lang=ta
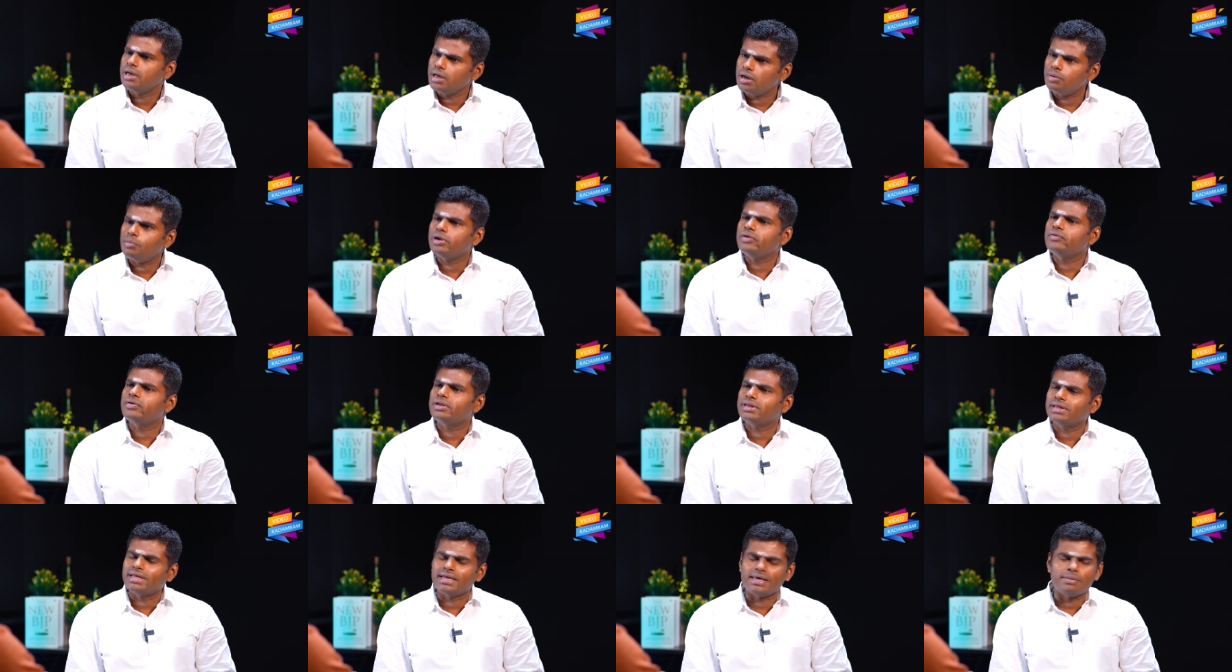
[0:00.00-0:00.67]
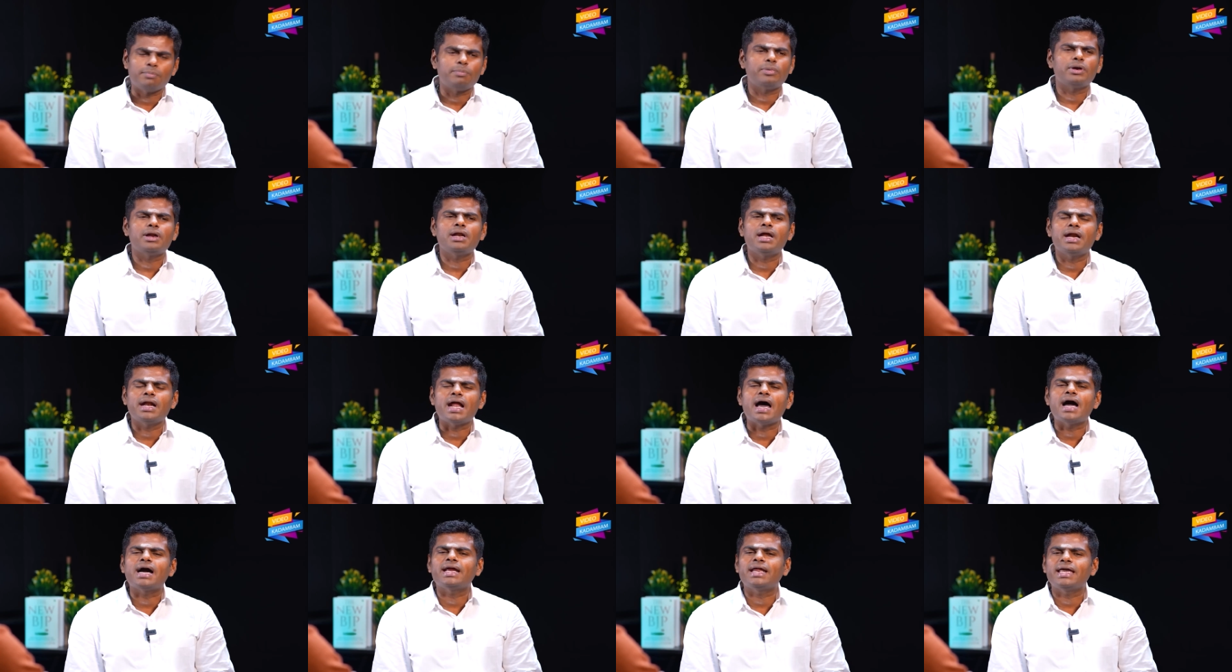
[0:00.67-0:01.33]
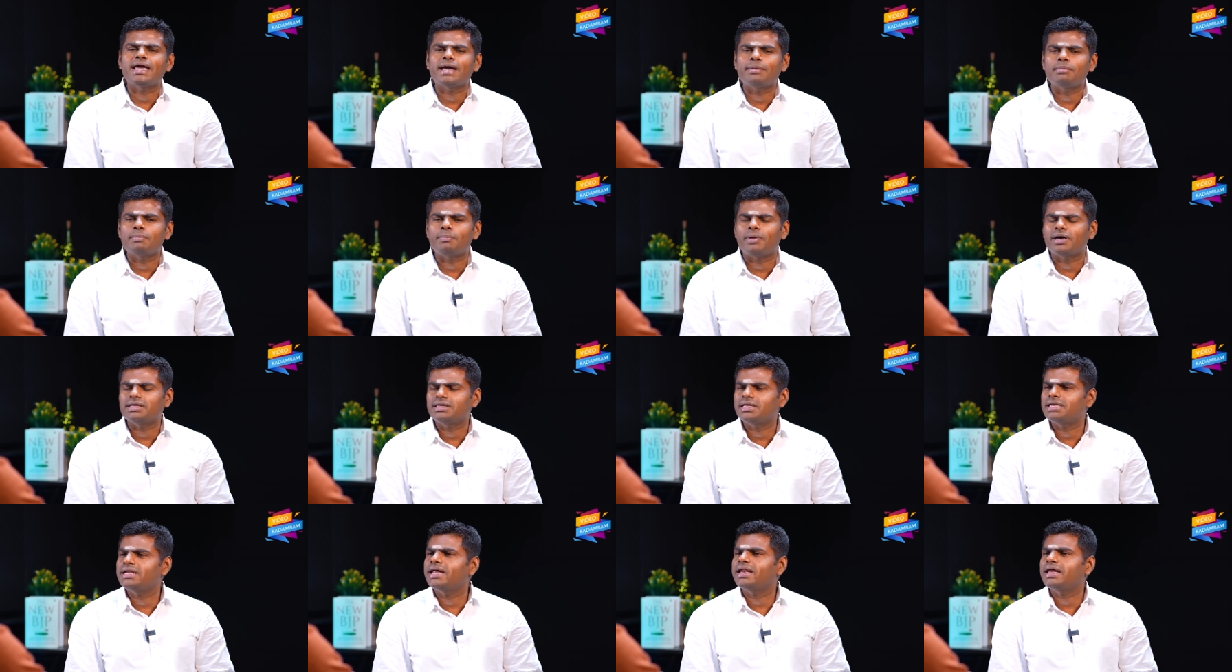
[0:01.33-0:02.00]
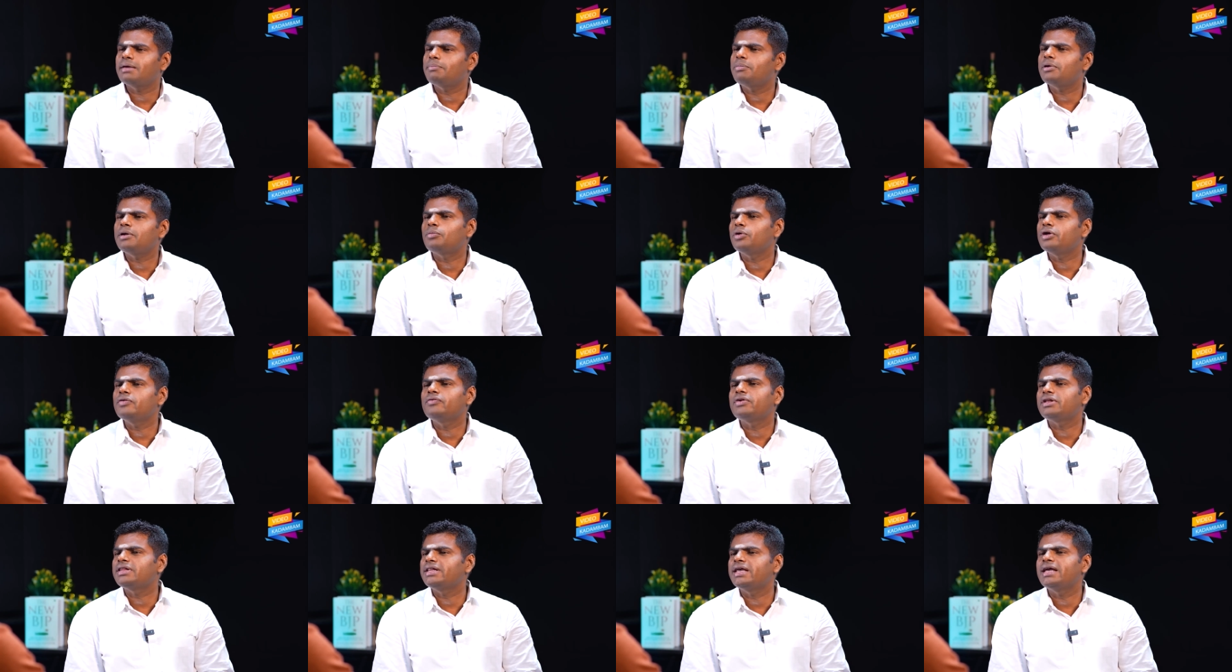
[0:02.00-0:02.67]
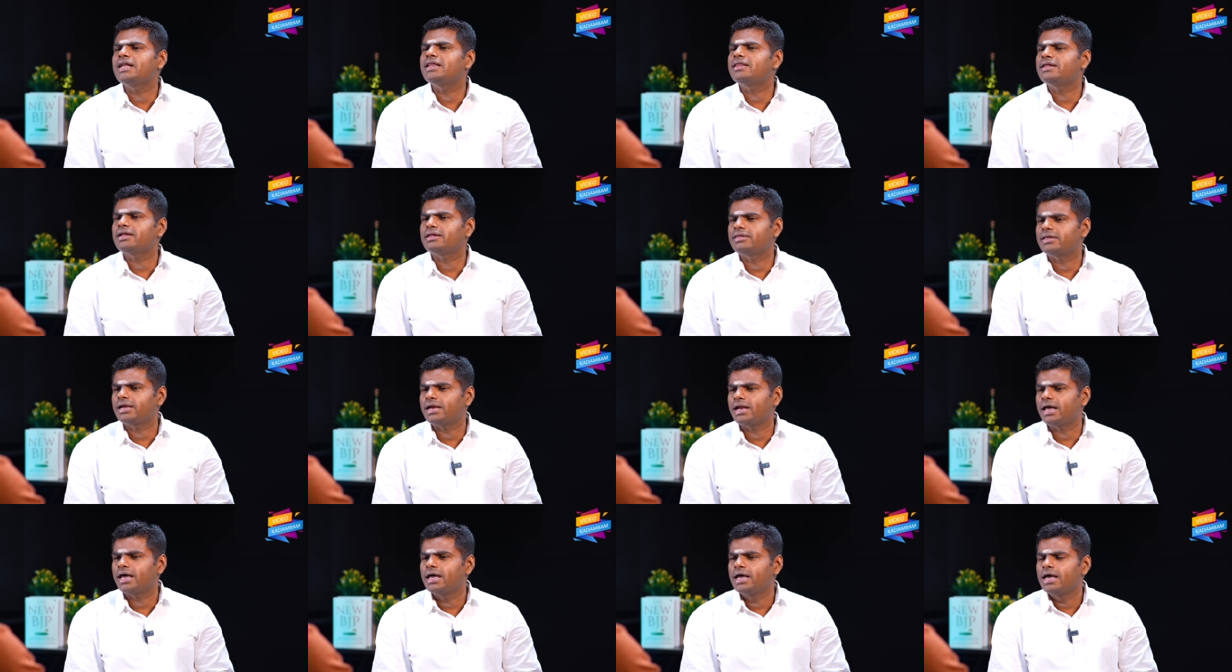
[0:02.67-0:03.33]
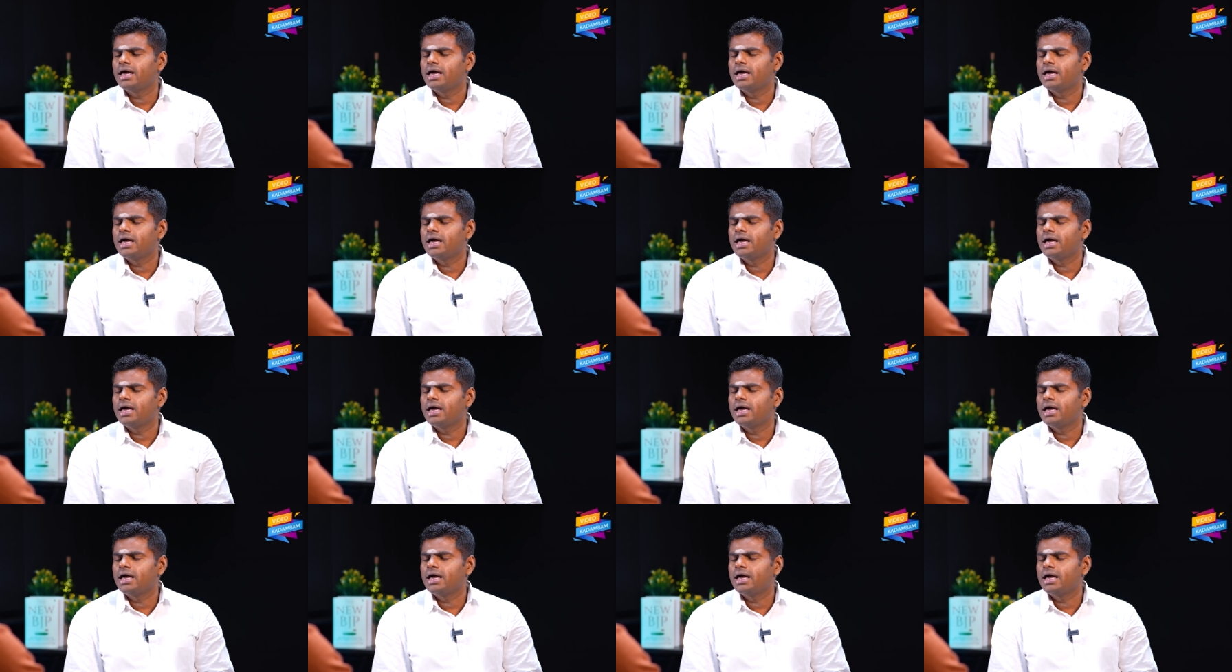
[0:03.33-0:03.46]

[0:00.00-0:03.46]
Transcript: இன்னும் மொய் விருந்து இருக்கு இப்போல்லாம் நாகரிகம் பார்த்து நிறைய பேர் மொய் விருந்து எழுதுறது இல்லை